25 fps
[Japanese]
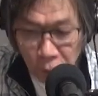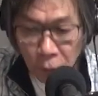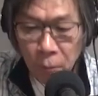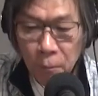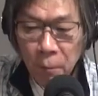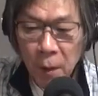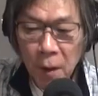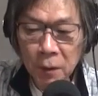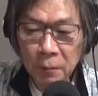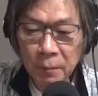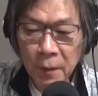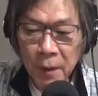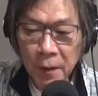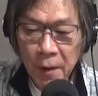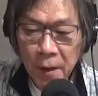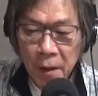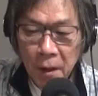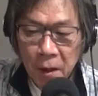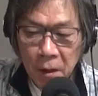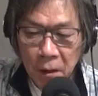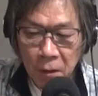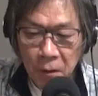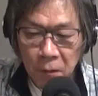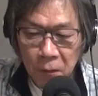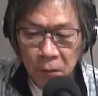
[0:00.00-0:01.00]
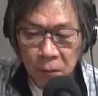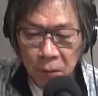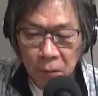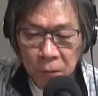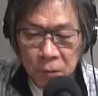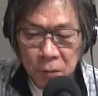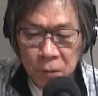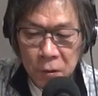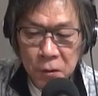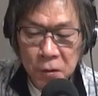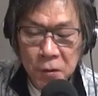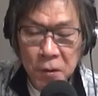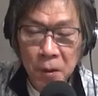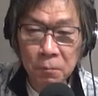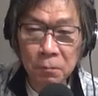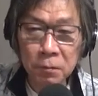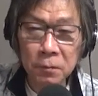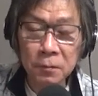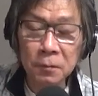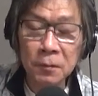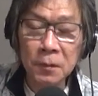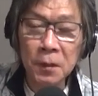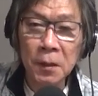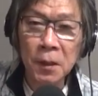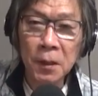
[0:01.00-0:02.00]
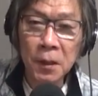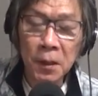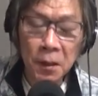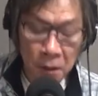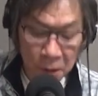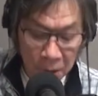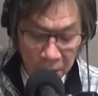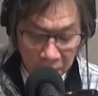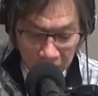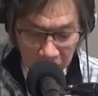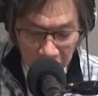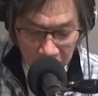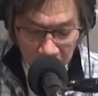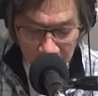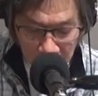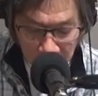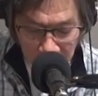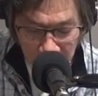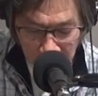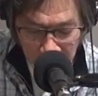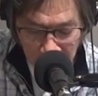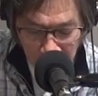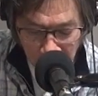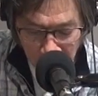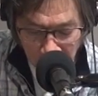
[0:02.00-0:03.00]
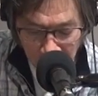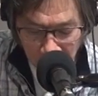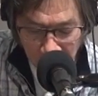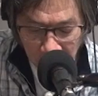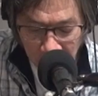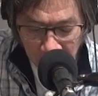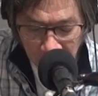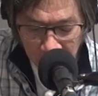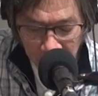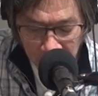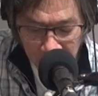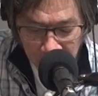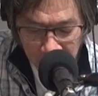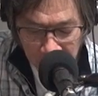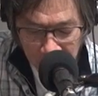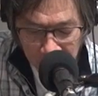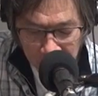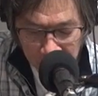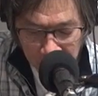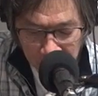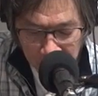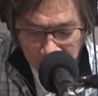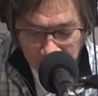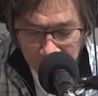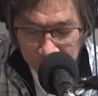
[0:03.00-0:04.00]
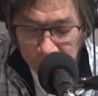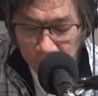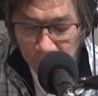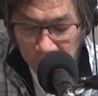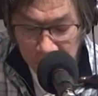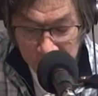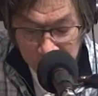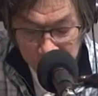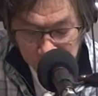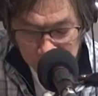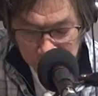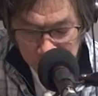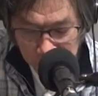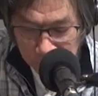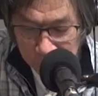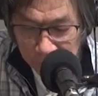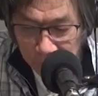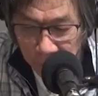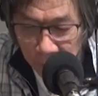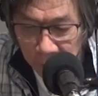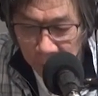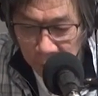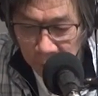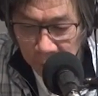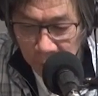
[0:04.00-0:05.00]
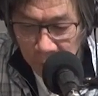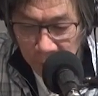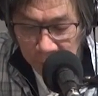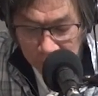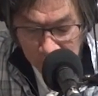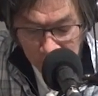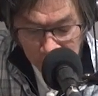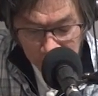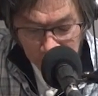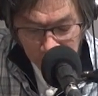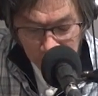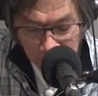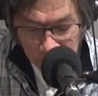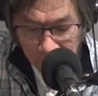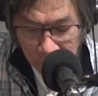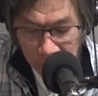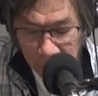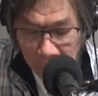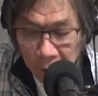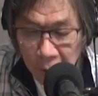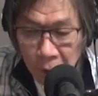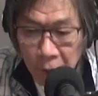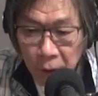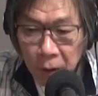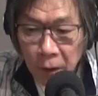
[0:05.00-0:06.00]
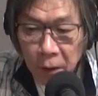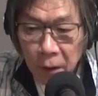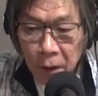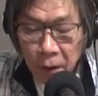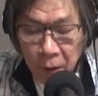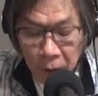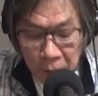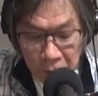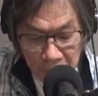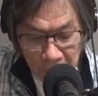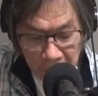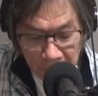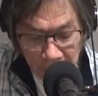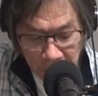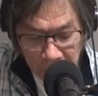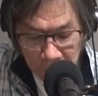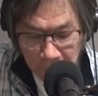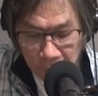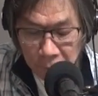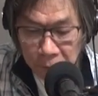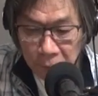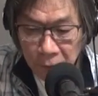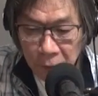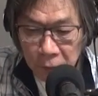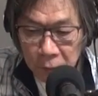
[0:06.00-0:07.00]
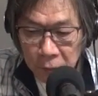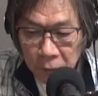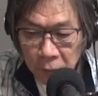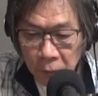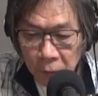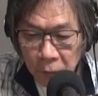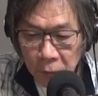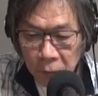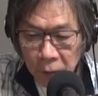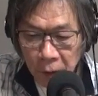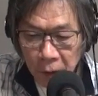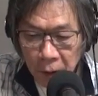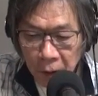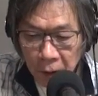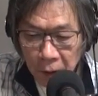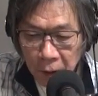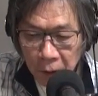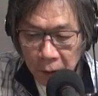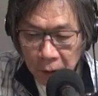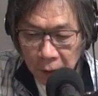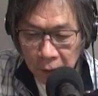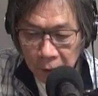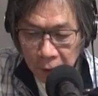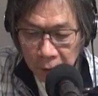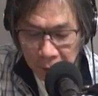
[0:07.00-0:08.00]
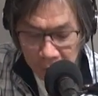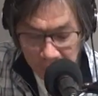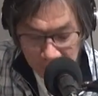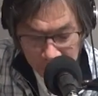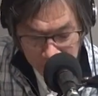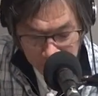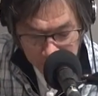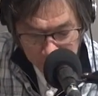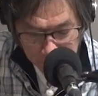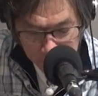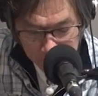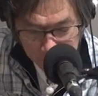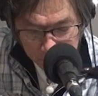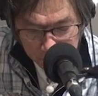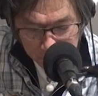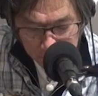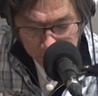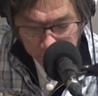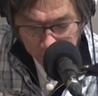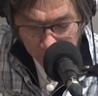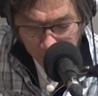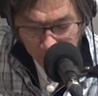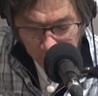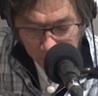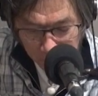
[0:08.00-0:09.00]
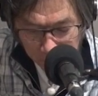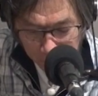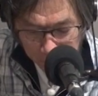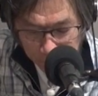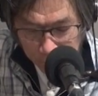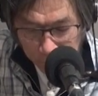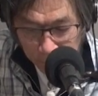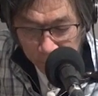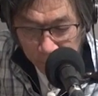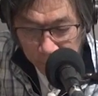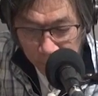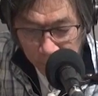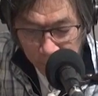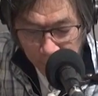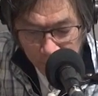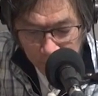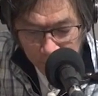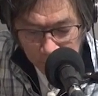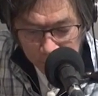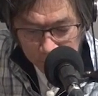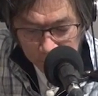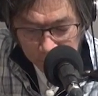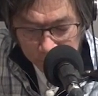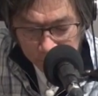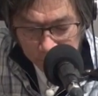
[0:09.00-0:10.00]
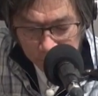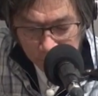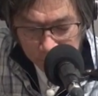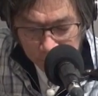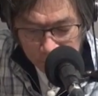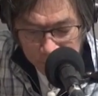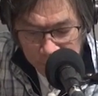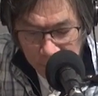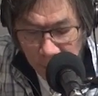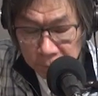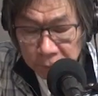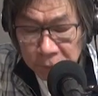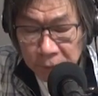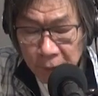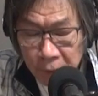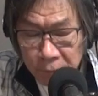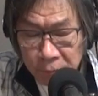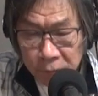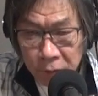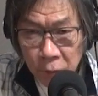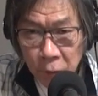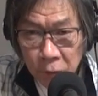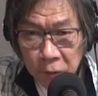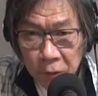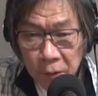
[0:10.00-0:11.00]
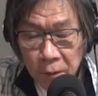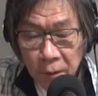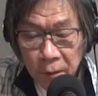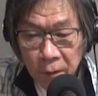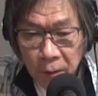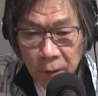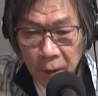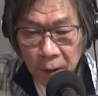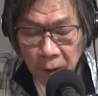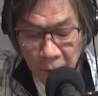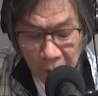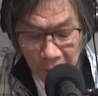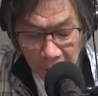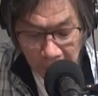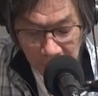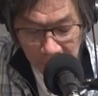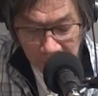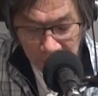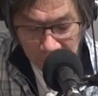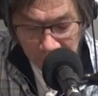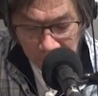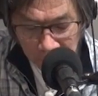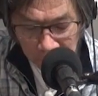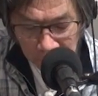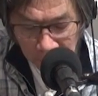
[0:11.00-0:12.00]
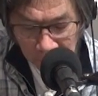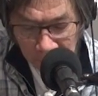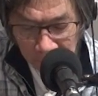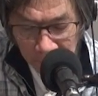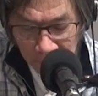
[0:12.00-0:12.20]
ん拍目でこの ジーセブン に、えー、これは、えーまあ、ジーセブン のコードなんですけど、えー、に弦よんフレット、これがあまあシャープごの音ですね、えー、ごど